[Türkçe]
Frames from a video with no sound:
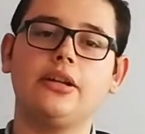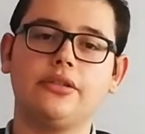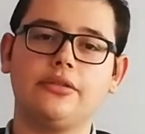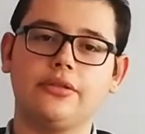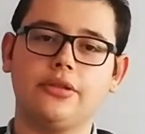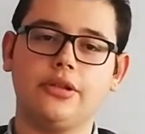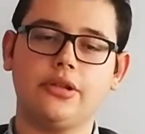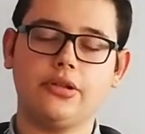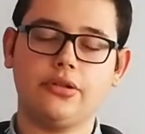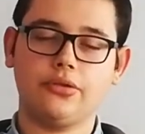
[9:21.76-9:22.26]
E,
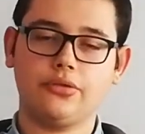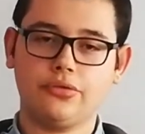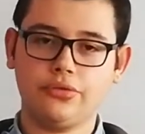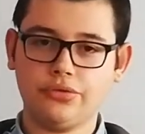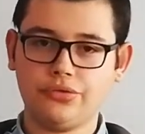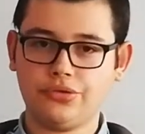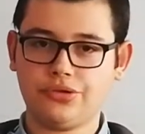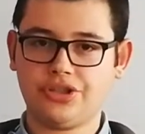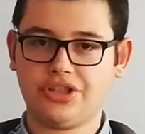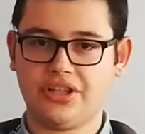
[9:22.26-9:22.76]

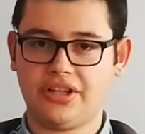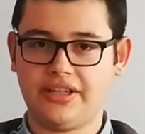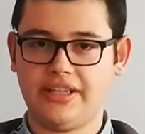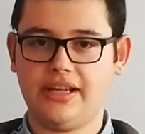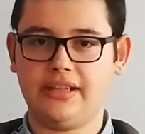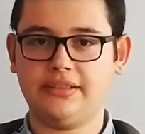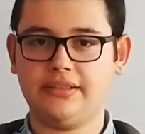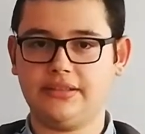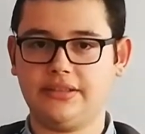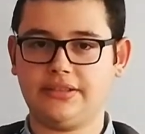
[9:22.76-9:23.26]
Rus çarı
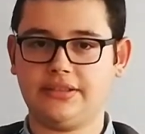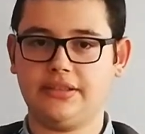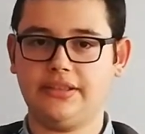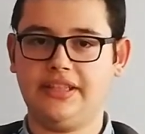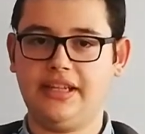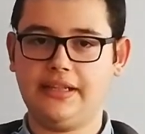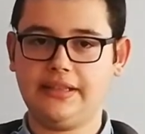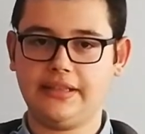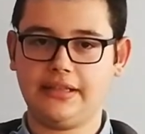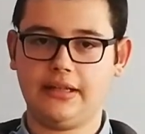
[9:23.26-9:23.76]
yanlısı
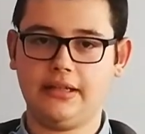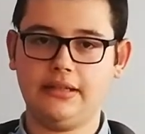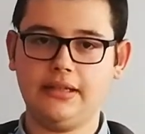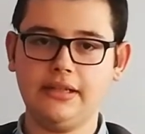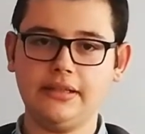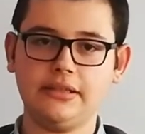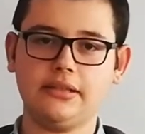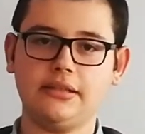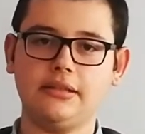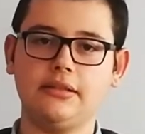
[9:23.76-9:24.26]

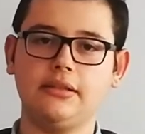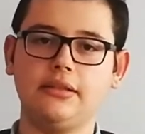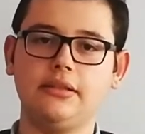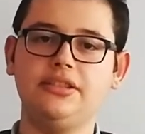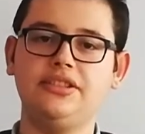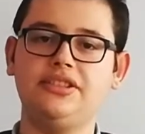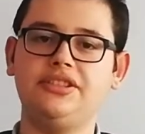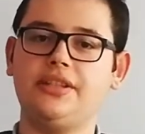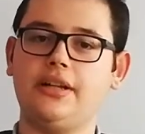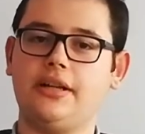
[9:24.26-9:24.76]
generaller
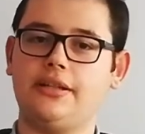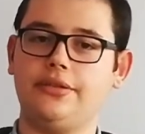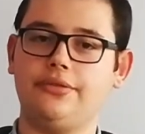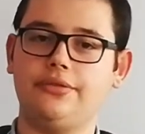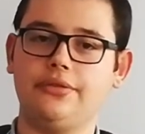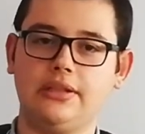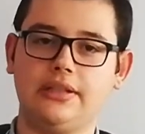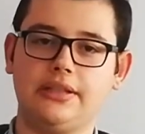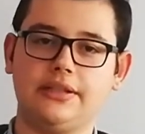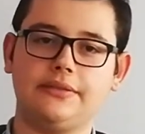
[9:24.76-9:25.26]
isyan
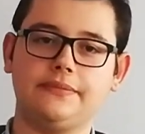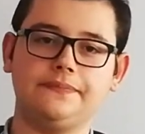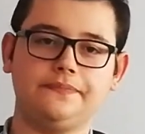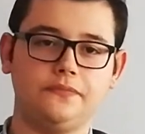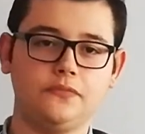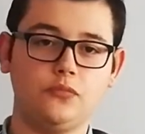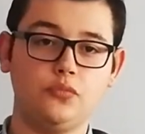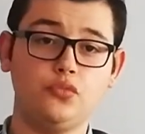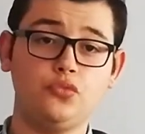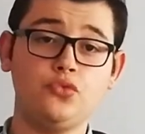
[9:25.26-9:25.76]
ediyorlar.
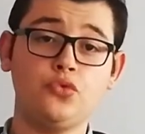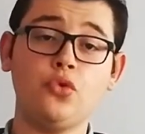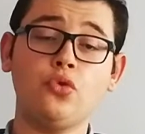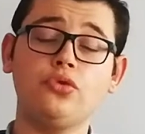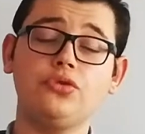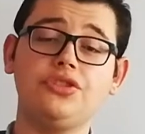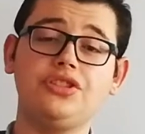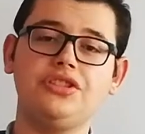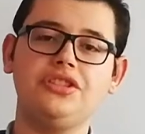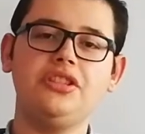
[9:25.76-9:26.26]

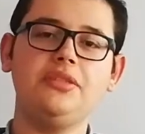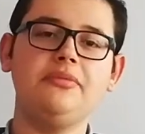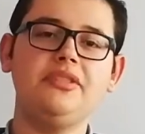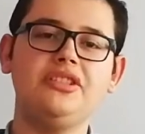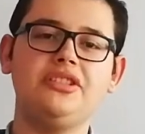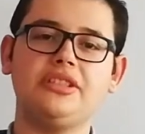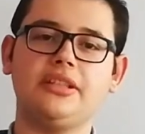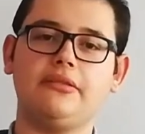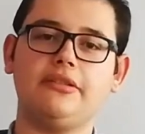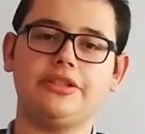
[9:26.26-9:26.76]
Çok ciddi bir
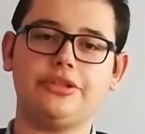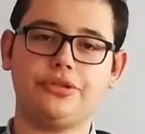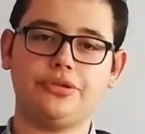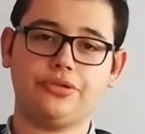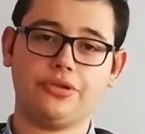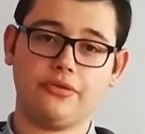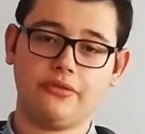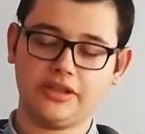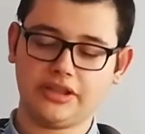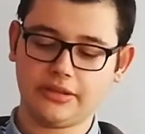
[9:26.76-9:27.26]
iç savaş
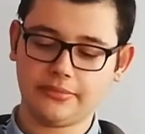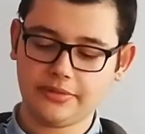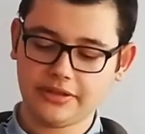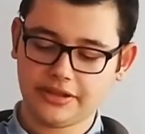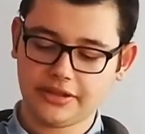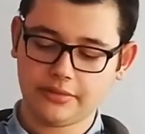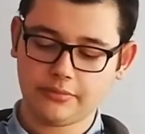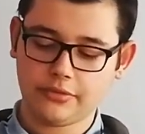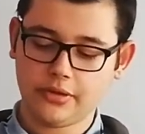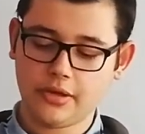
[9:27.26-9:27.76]
çıkıyor ve tabii
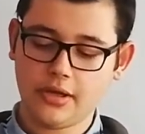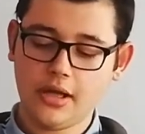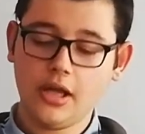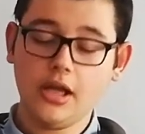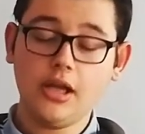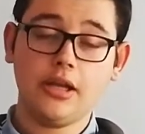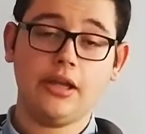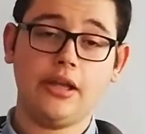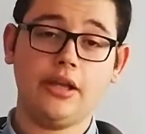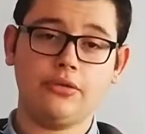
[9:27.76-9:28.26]
ki de bu
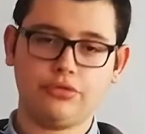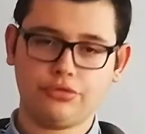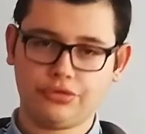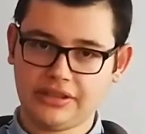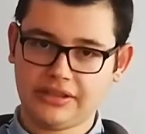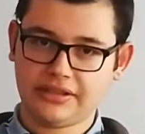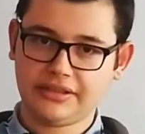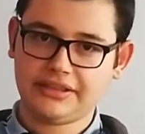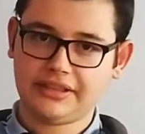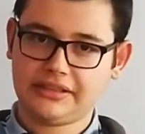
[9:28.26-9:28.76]
e, Rus
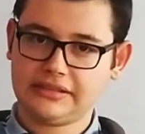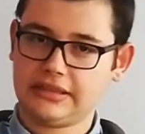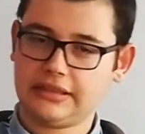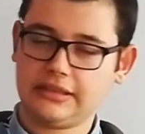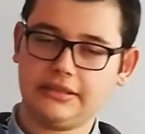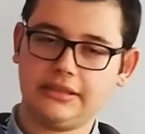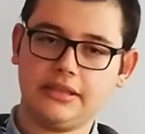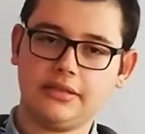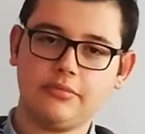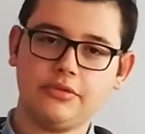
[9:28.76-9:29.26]
yanlısı
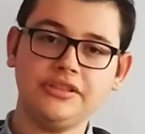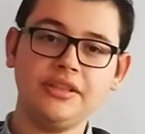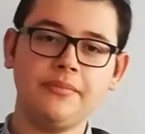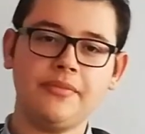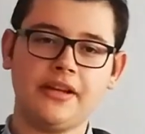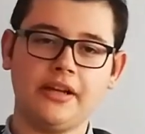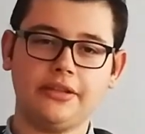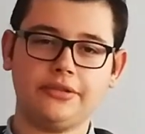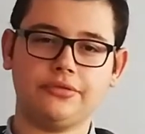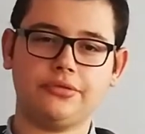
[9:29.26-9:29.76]
generallere burada
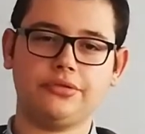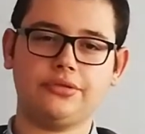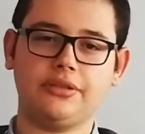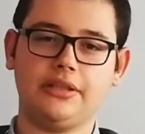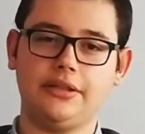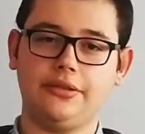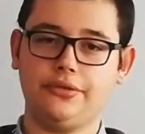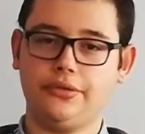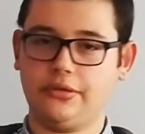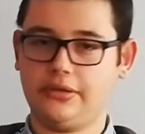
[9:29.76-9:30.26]
beyaz
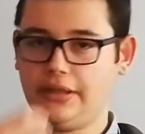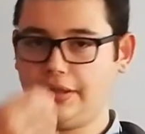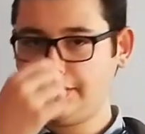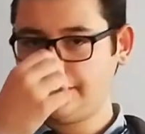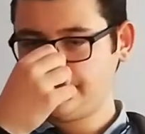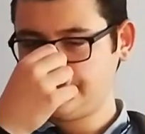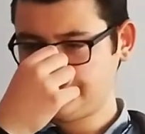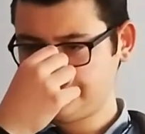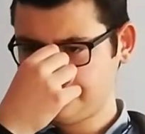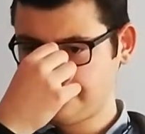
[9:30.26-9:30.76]
Ruslar diyorlar.
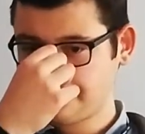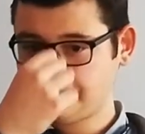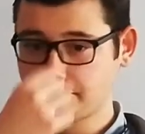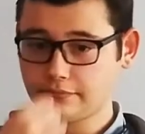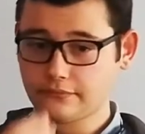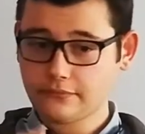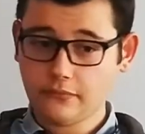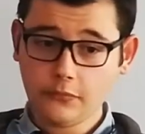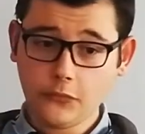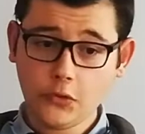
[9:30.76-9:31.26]

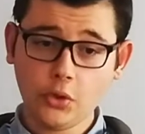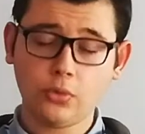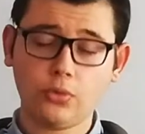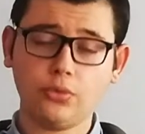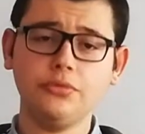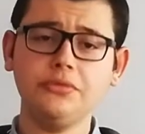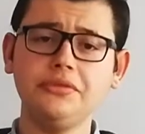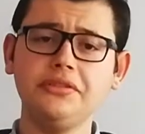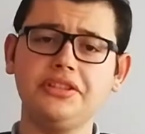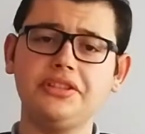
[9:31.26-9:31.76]

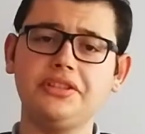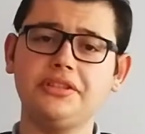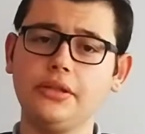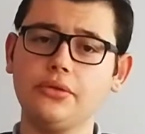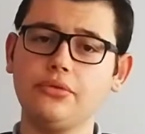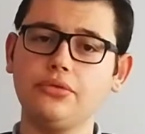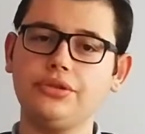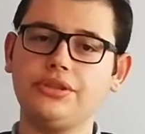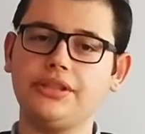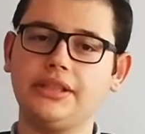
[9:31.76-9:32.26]
Onun dışında
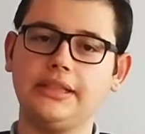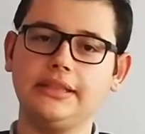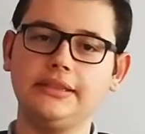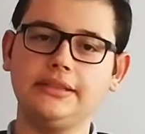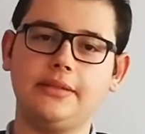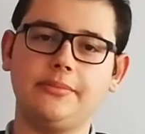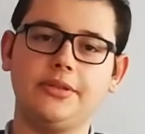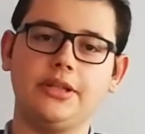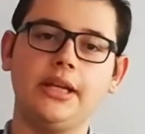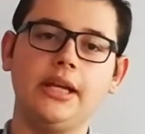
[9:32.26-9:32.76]
Rusya'dan
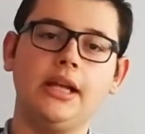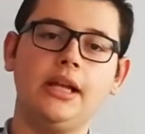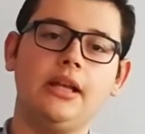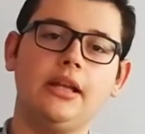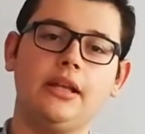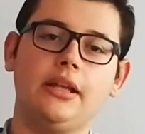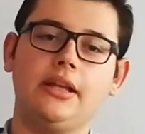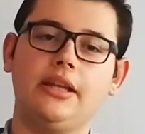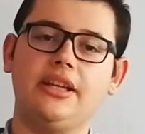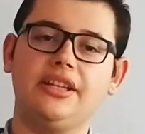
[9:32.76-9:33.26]
tabii
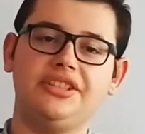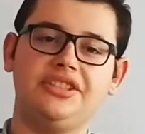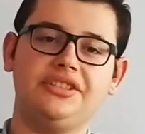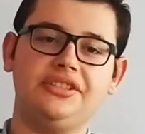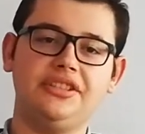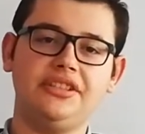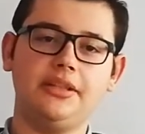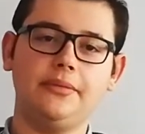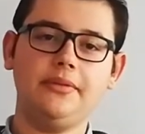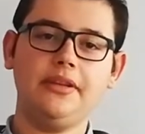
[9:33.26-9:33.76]
e,
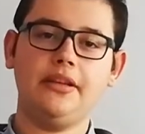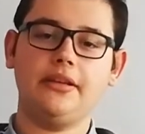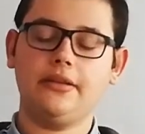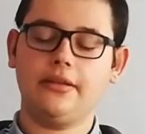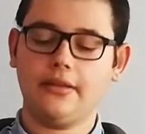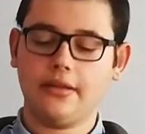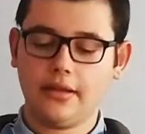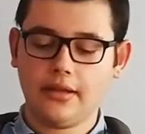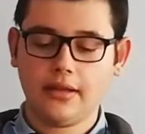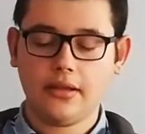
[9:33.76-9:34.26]
ciddi de bir
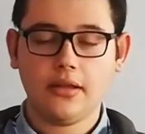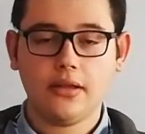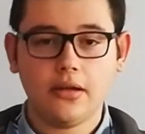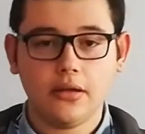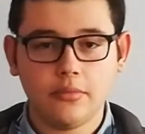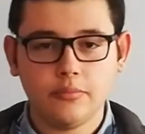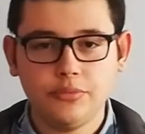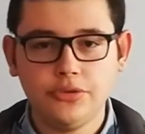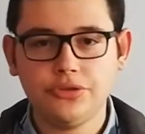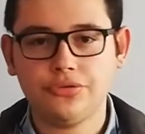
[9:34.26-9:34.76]

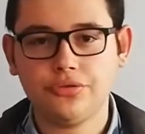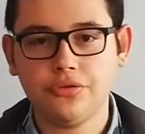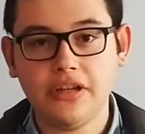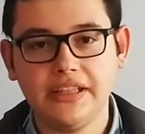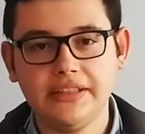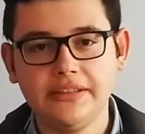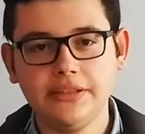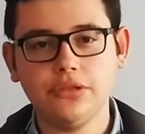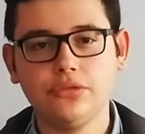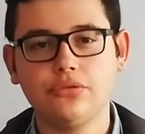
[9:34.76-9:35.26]
bir sürü
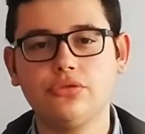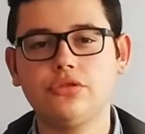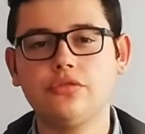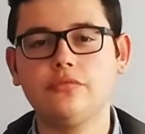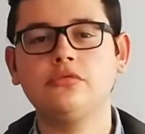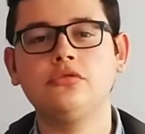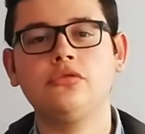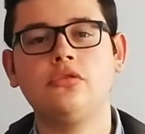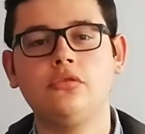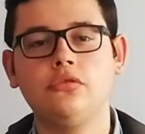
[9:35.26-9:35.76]
etnik
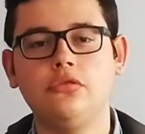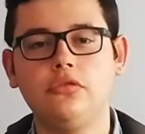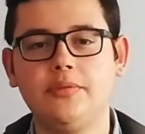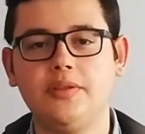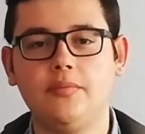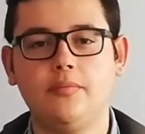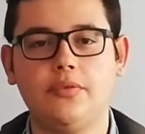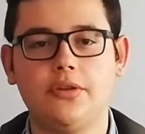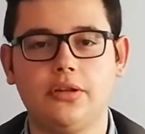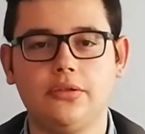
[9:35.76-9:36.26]
grubun da olduğu bir
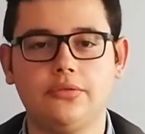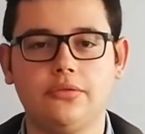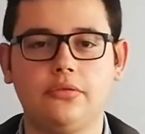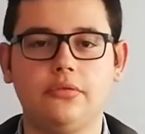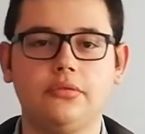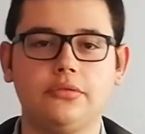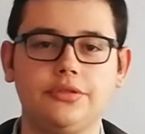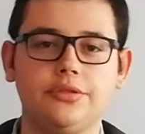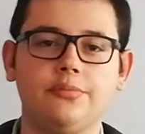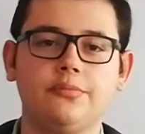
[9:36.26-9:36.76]

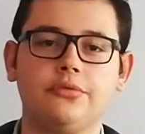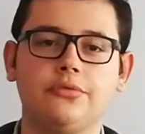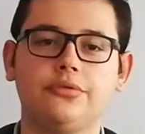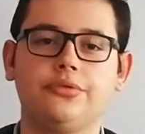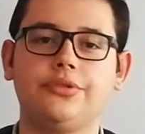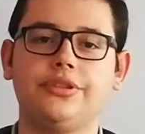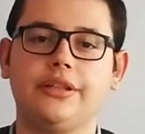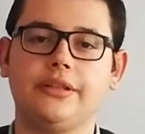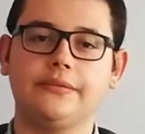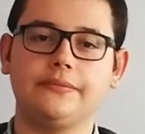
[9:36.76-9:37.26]
imparatorluk şimdi
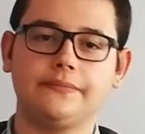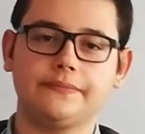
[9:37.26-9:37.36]
Rusya.